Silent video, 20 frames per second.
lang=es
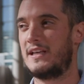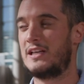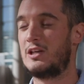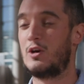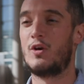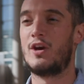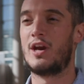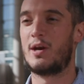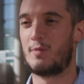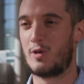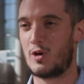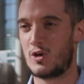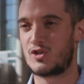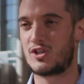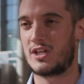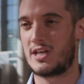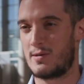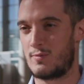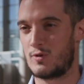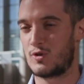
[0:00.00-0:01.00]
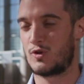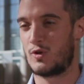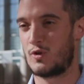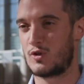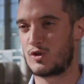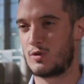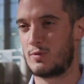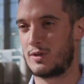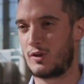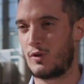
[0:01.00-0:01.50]
y los nervios los teníamos
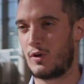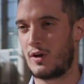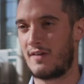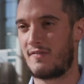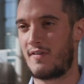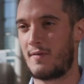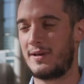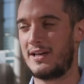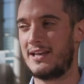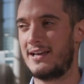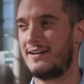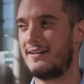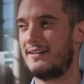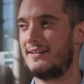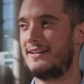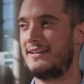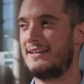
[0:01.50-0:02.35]
todos, sobre todo la familia.